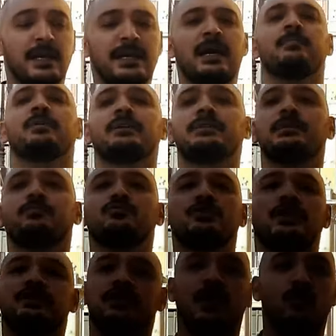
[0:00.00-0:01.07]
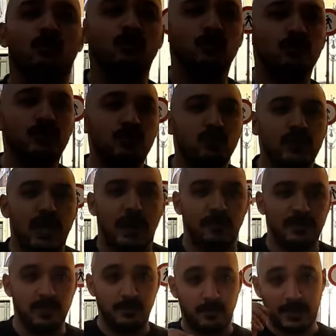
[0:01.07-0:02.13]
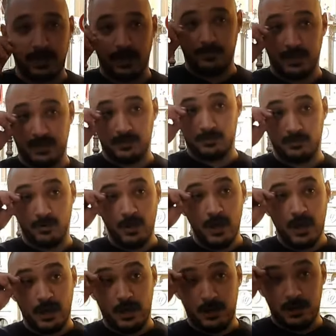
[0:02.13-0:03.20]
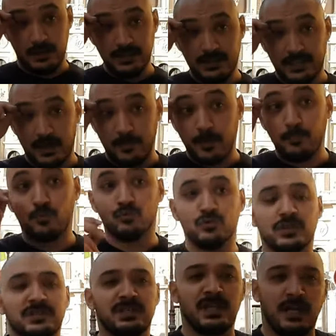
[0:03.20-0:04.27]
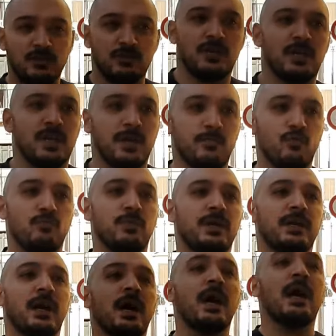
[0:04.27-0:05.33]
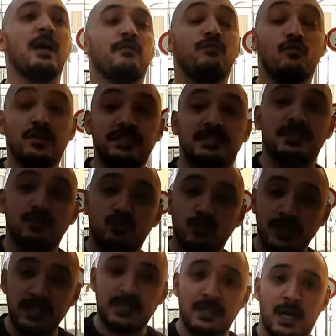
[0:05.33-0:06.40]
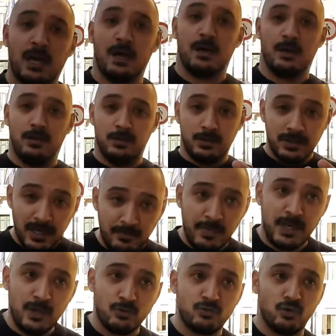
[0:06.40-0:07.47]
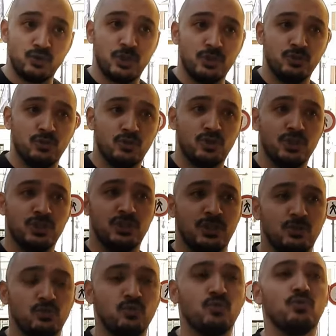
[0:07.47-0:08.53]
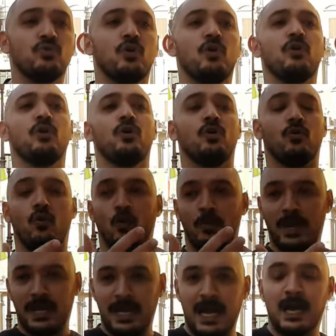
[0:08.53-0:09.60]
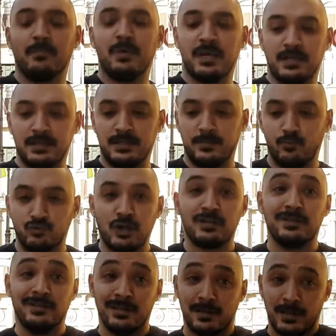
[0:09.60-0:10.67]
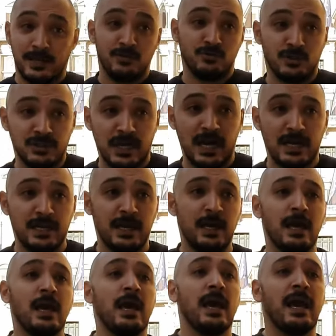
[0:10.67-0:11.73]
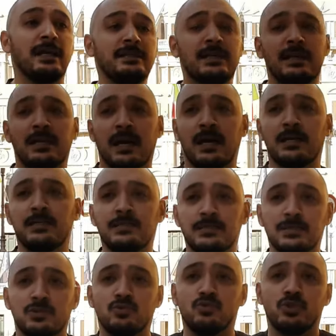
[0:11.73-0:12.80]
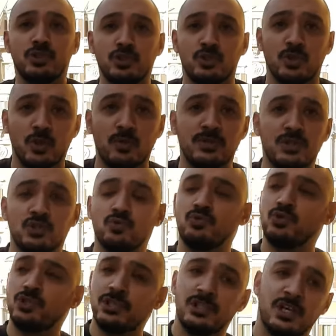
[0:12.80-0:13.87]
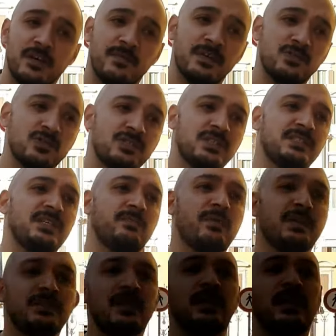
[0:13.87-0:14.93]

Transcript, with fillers: La Camera dei Deputati è uno dei due rami del Parlamento, eh, insieme appunto al Senato della Repubblica. Fu istituita nel 1861 come Camera dei Deputati del Regno d'Italia ed era in successione, quindi succedeva sostanzialmente